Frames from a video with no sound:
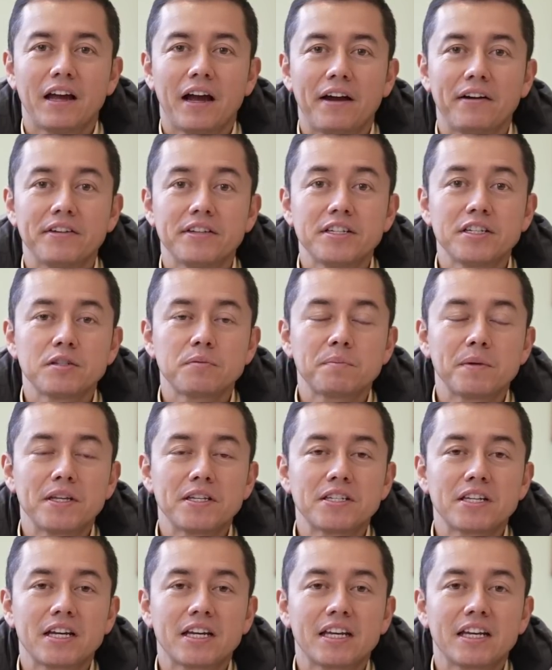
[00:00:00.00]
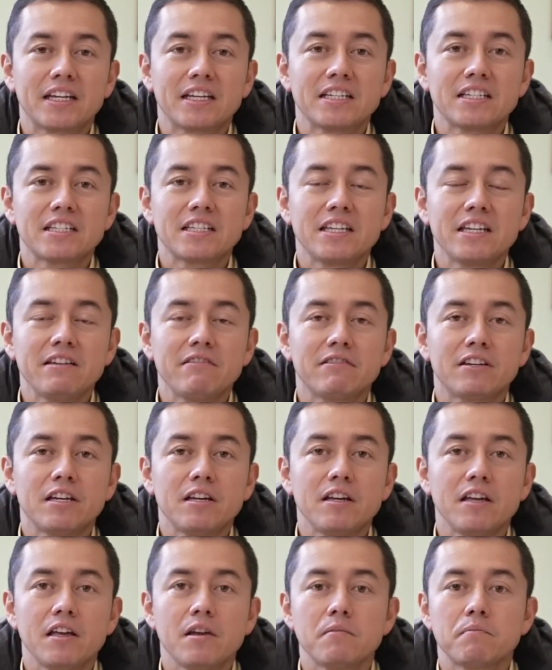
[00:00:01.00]
A veces piensa que eres
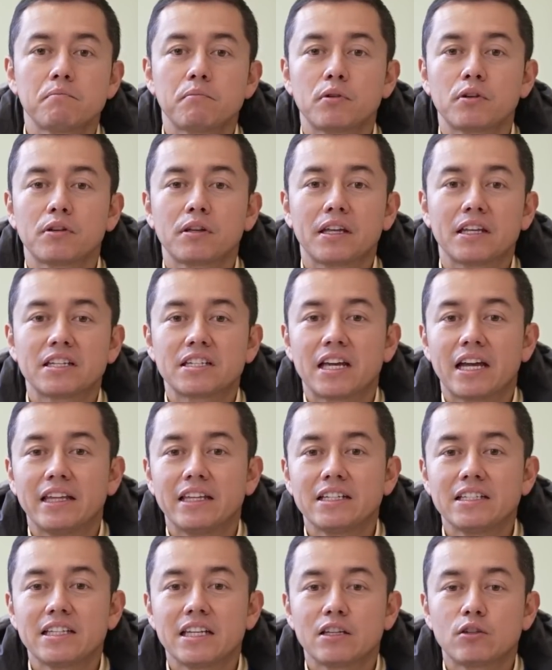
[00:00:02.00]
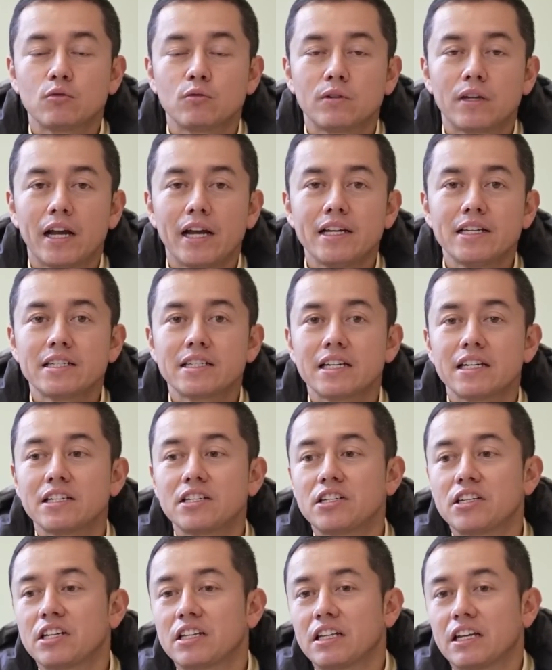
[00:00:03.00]
libre porque sales de tu casa y
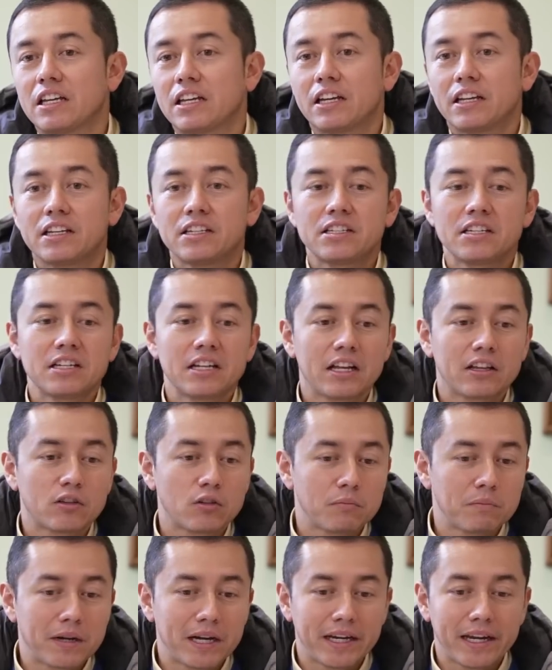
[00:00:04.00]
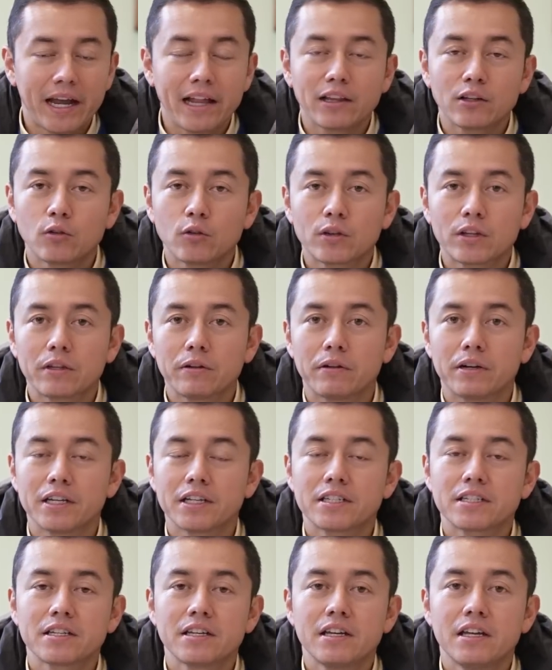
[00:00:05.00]
si te quieres ir a tomar algo, te
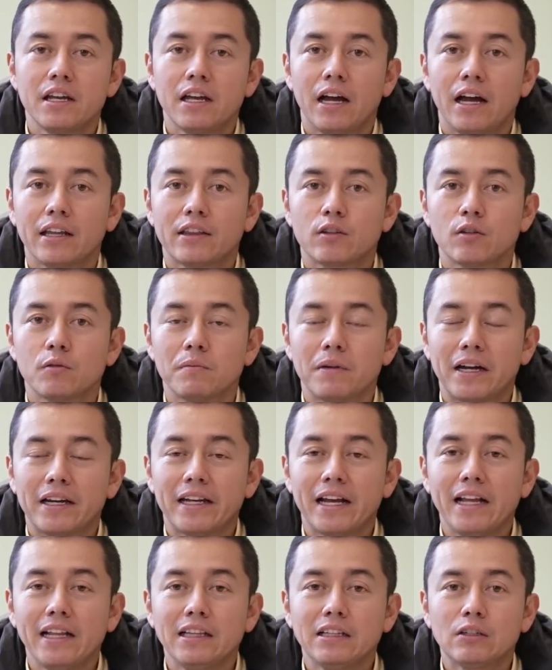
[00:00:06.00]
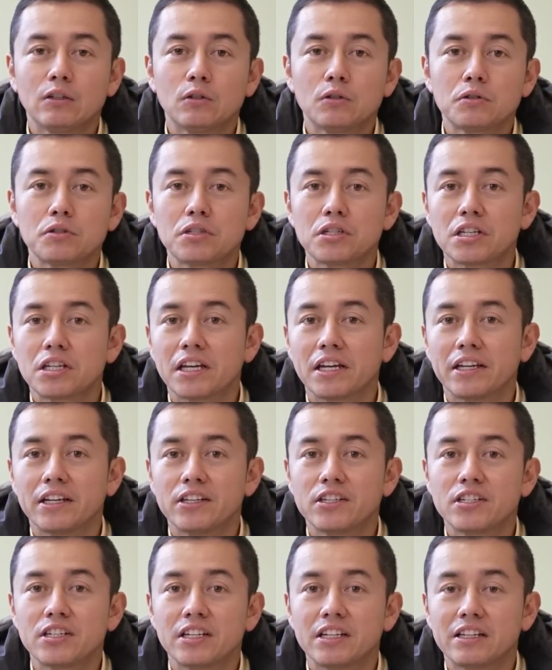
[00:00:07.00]
vas a tomar algo, si
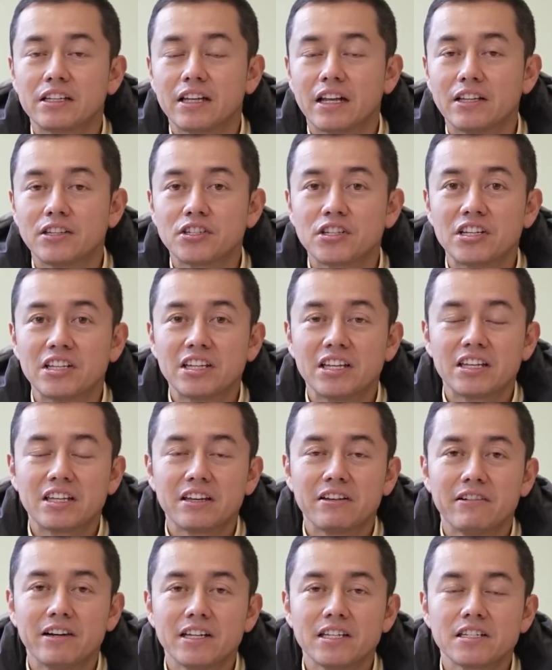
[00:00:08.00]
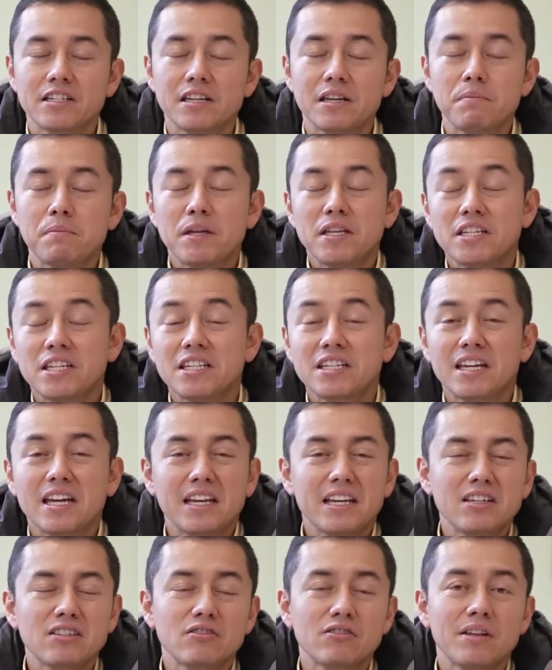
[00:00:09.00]
quieres irte al cine, te vas y piensas que
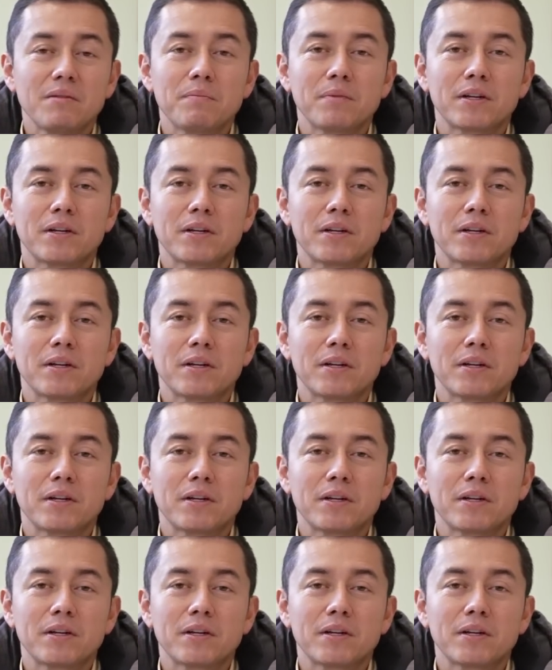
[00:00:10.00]
eres una